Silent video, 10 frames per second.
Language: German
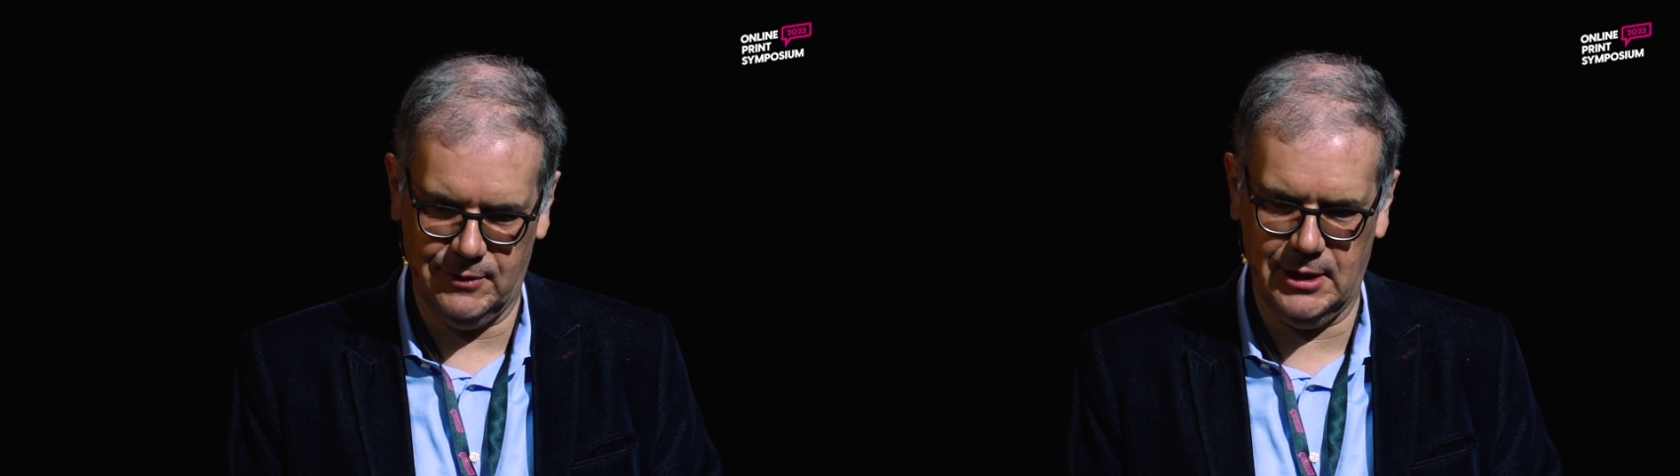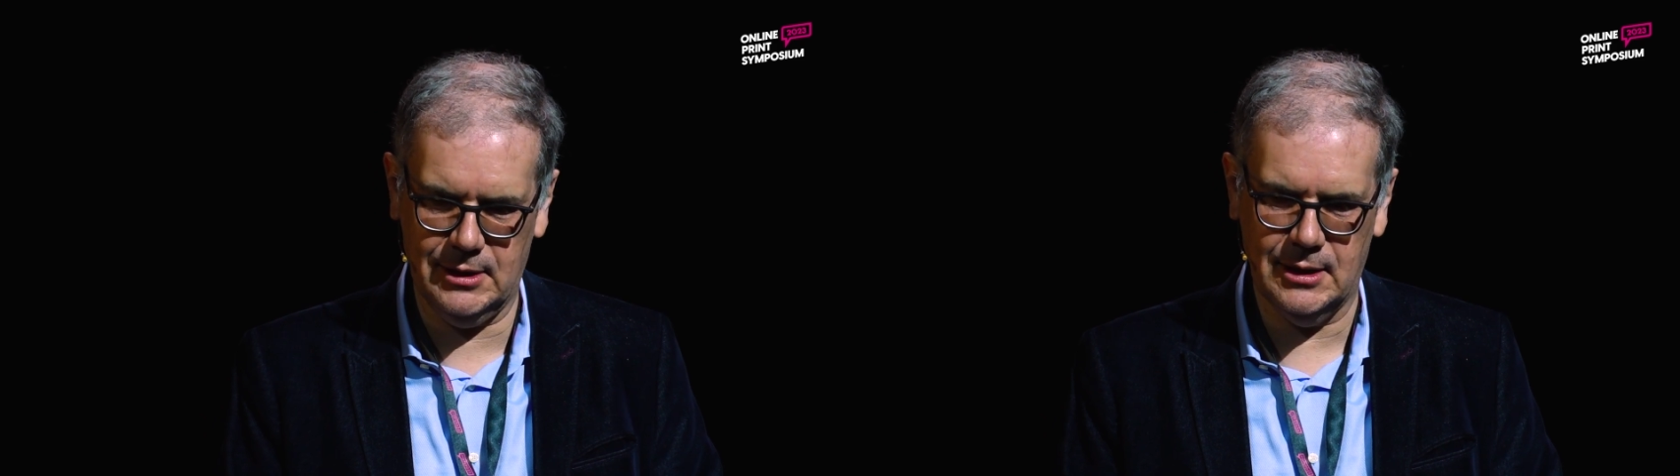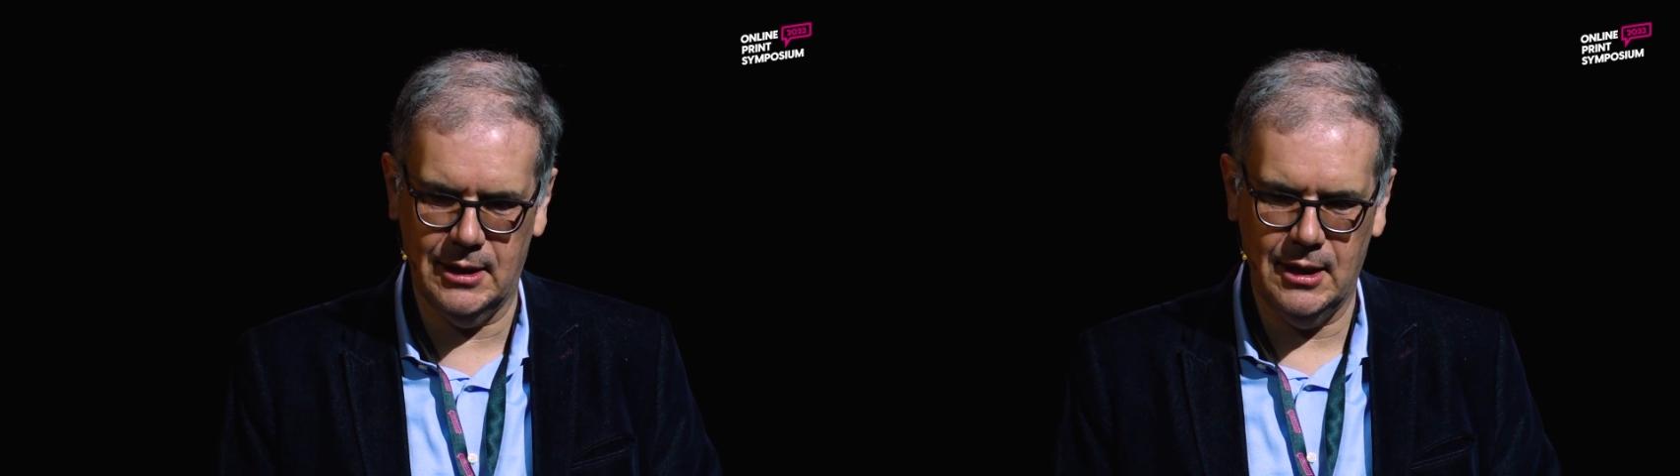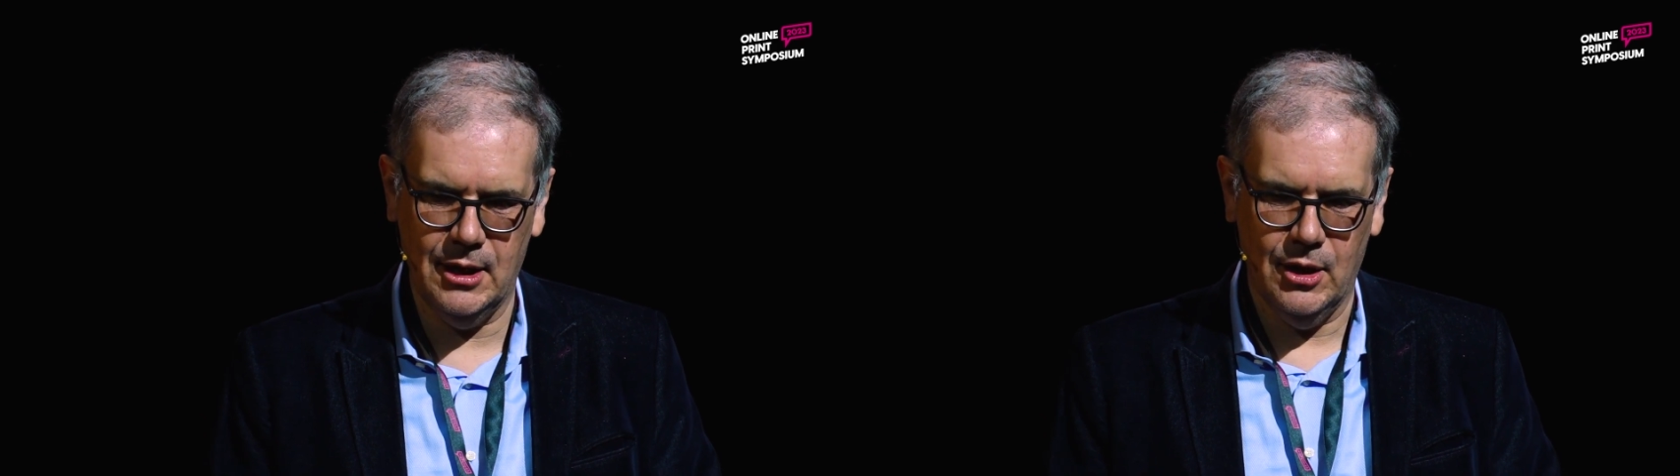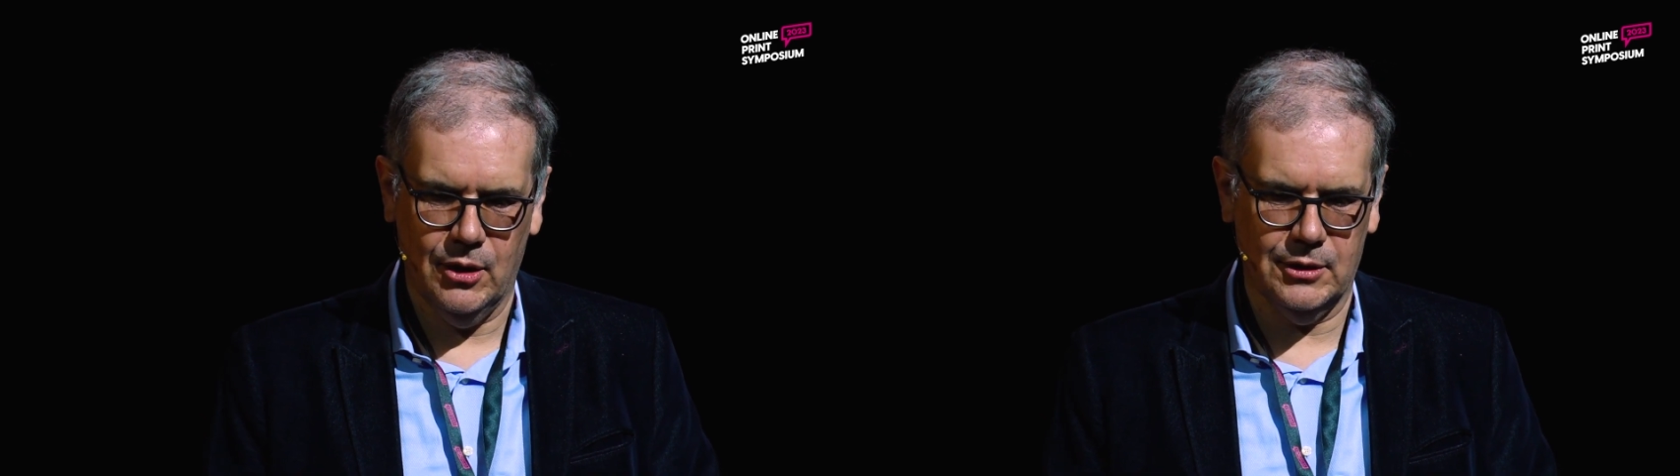Welt.
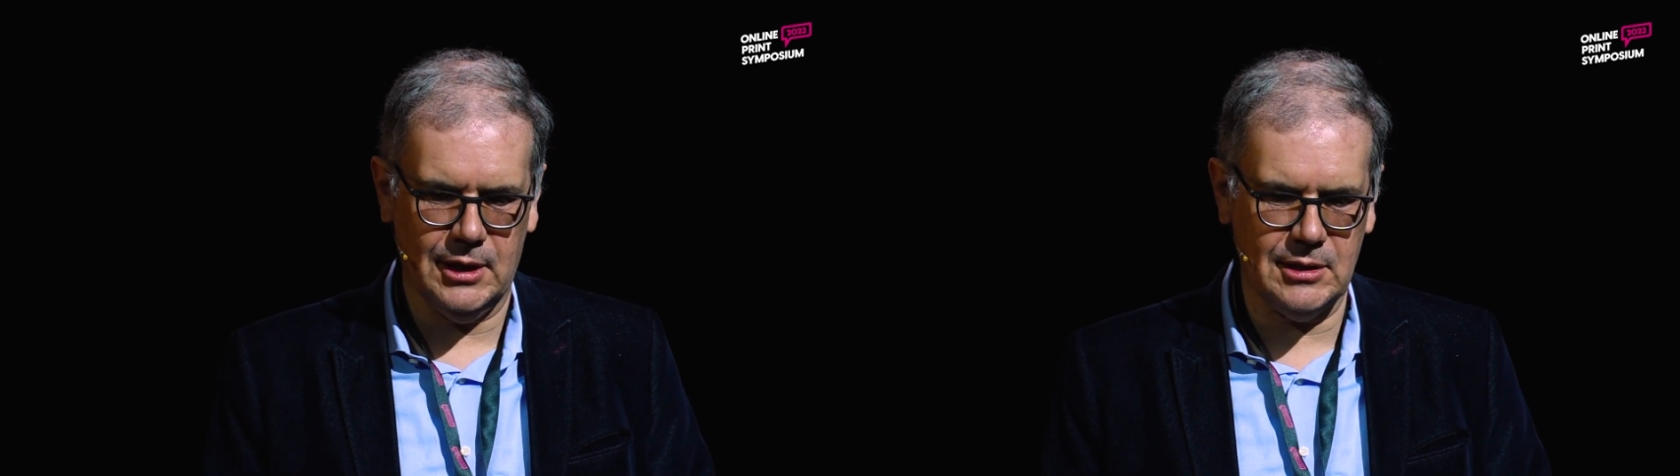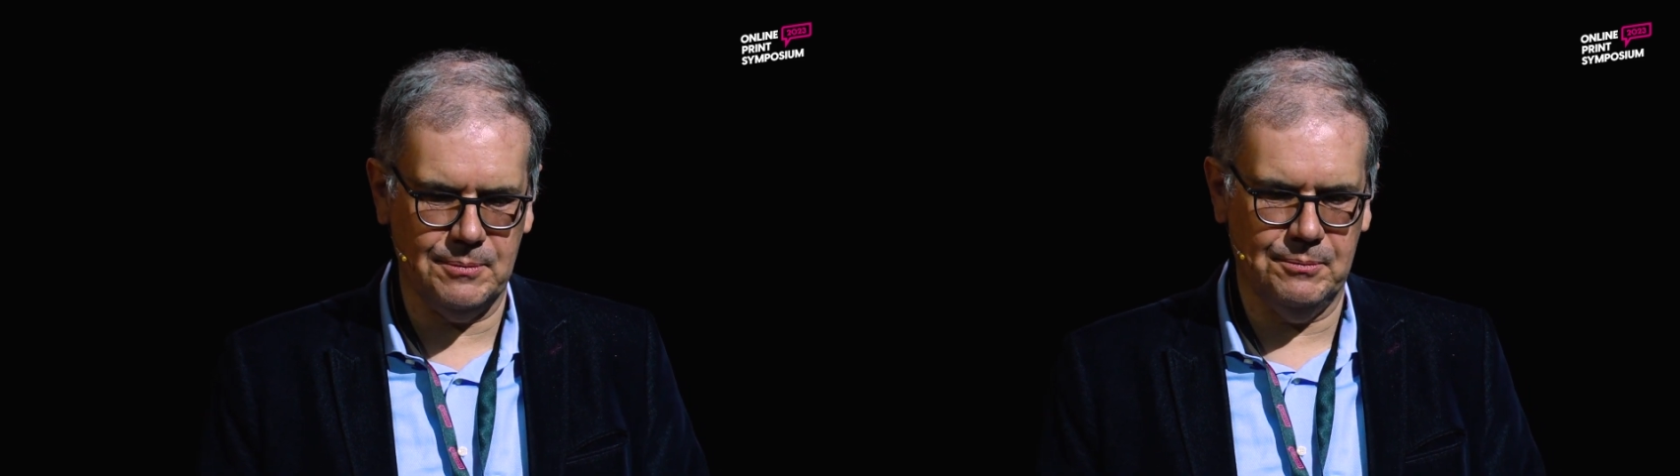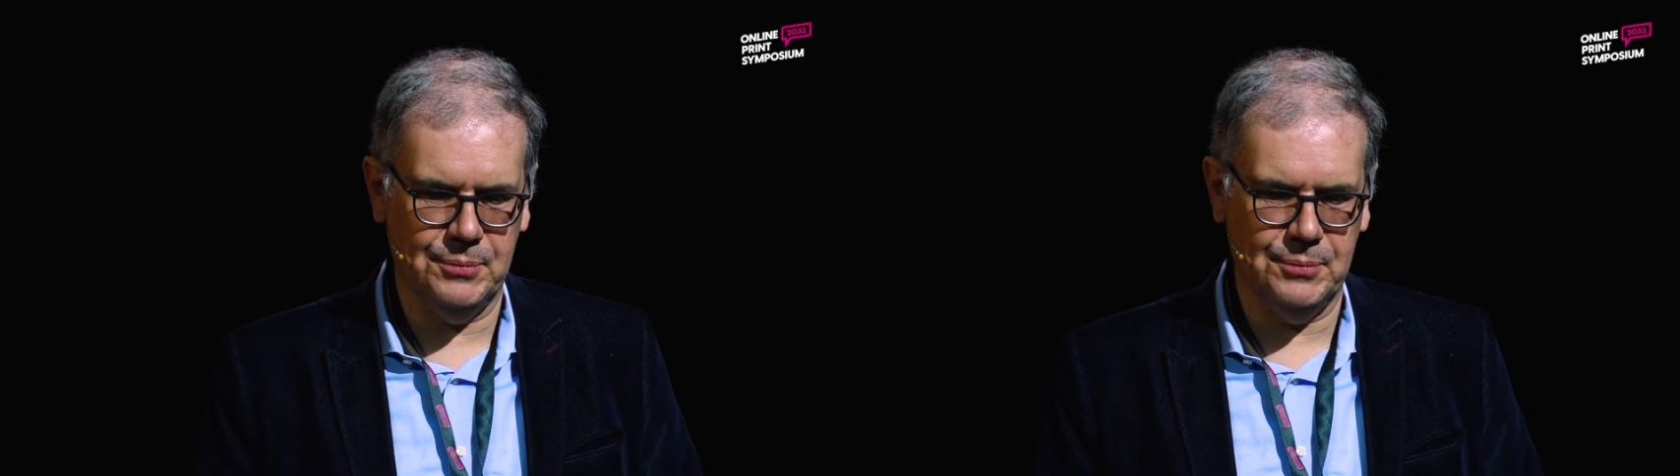Und das